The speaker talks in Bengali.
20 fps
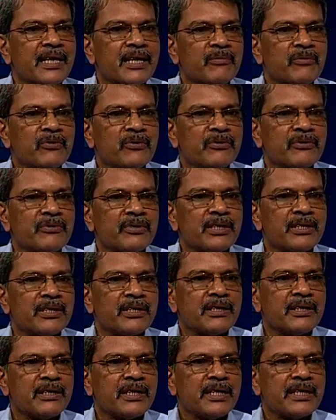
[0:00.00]
এবং
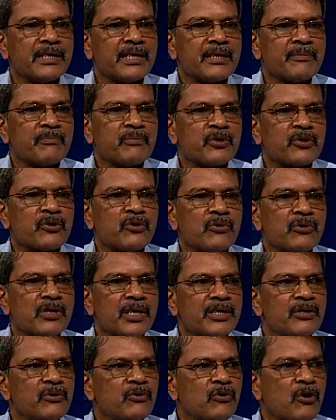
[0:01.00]
এটার সংখ্যা
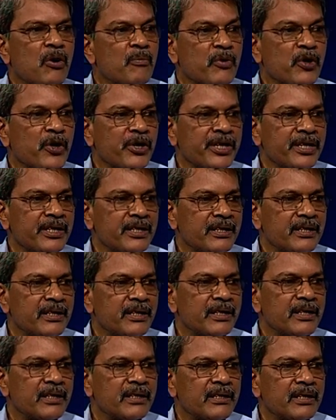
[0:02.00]
কিন্তু কম নয়
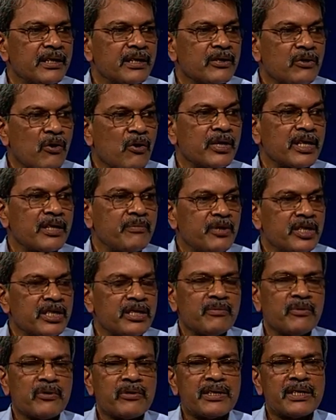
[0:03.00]
এটা অনেক বেশি
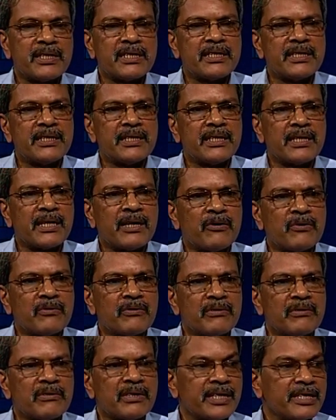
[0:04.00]
বলতেছে যে অ্যারাউন্ড
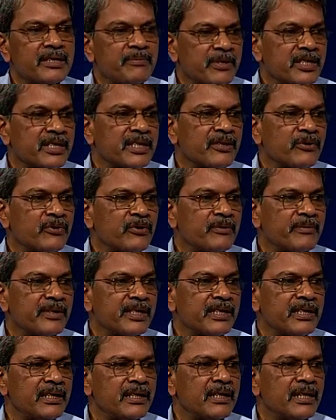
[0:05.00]
থার্টি পার্সেন্ট হতে
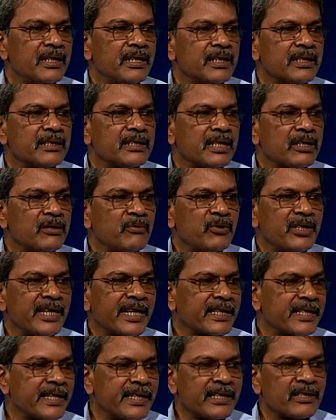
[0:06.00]
পারে যাদের মধ্যে
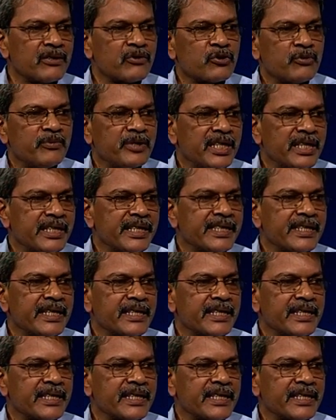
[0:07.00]
একটা না একটা অসুবিধা মানে যারা